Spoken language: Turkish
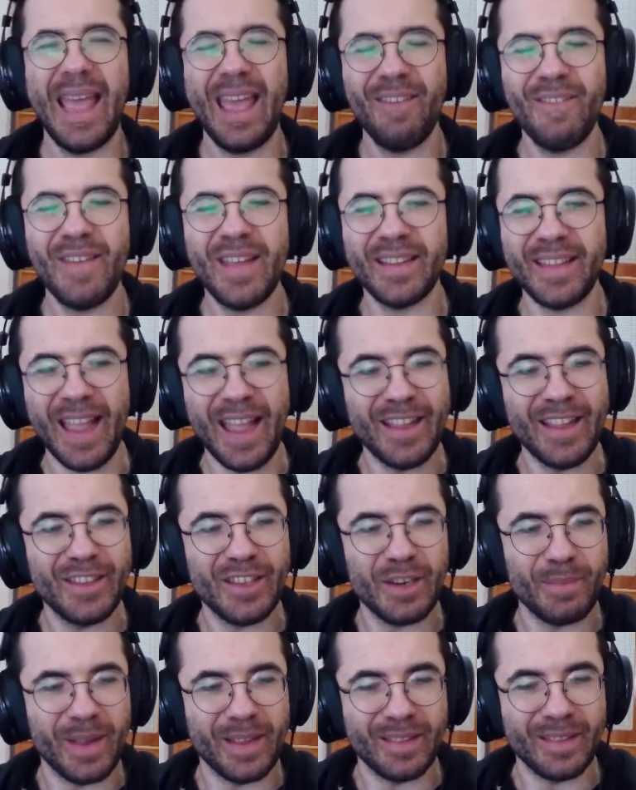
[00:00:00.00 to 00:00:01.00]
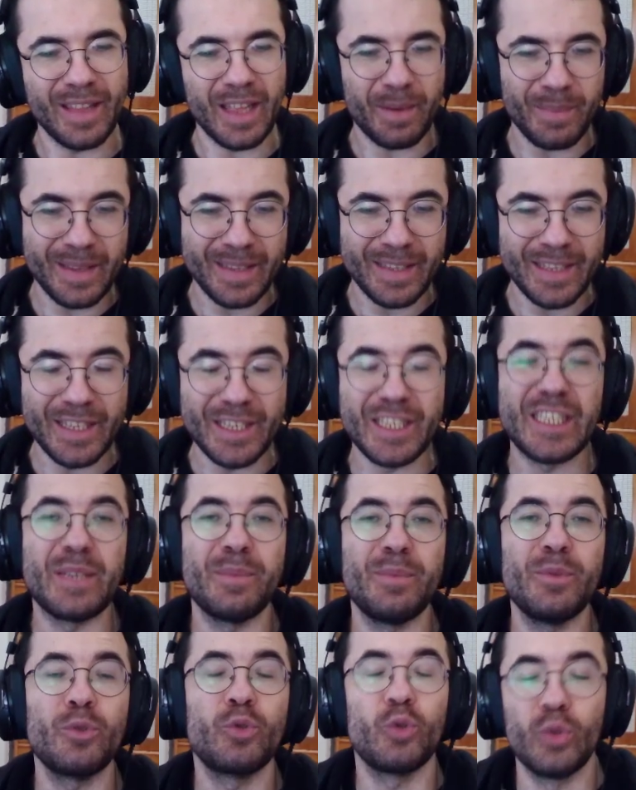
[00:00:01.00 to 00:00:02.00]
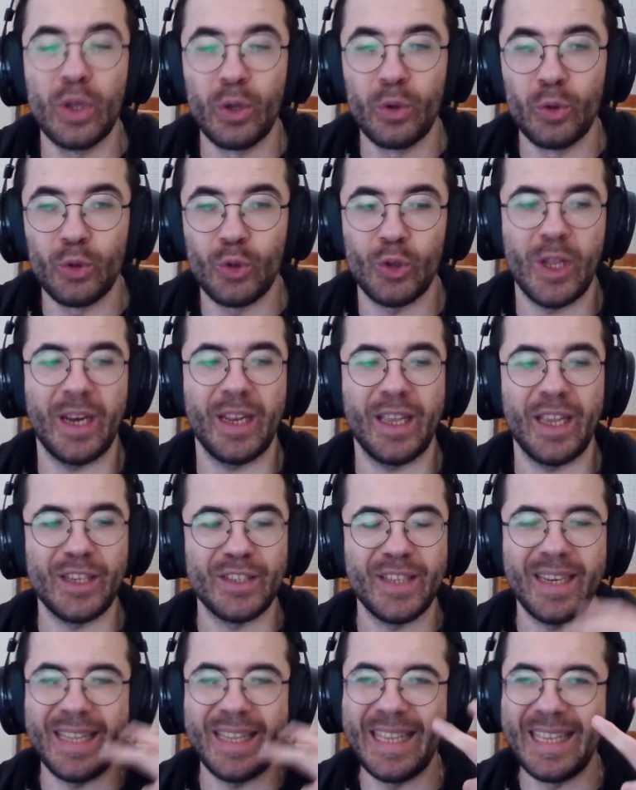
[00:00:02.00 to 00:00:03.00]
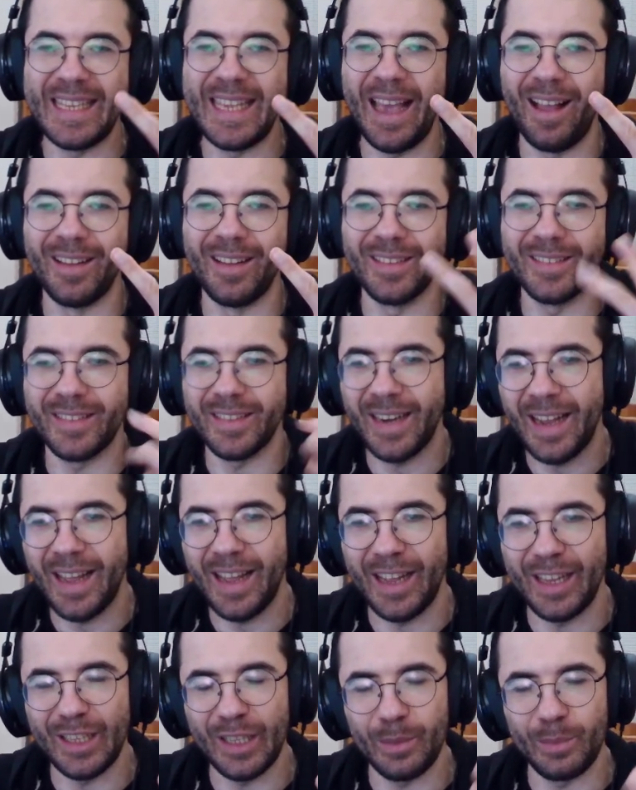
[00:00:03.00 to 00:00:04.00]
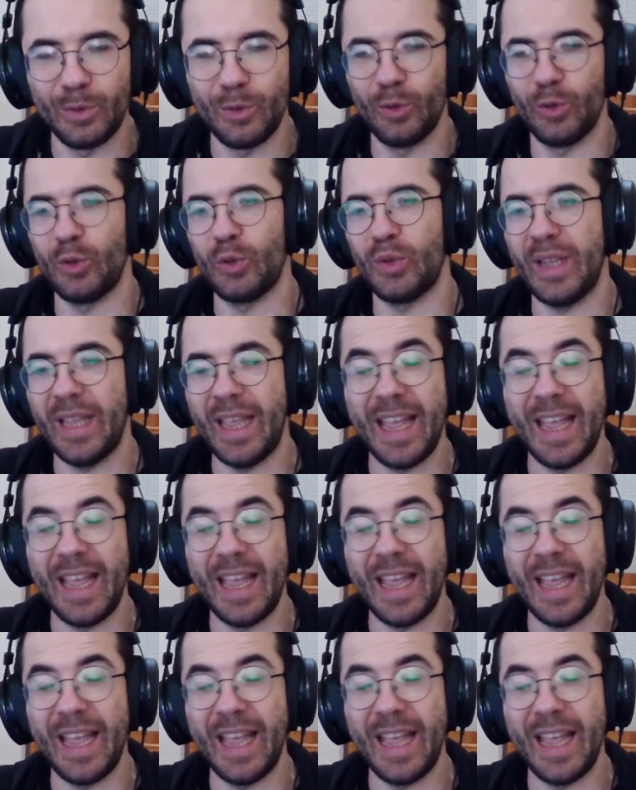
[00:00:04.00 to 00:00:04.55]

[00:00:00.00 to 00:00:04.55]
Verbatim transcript: Evet Enderman'ler bildiğiniz gibi sudan ucuz arkadaşlar. İki altına alabiliyoruz.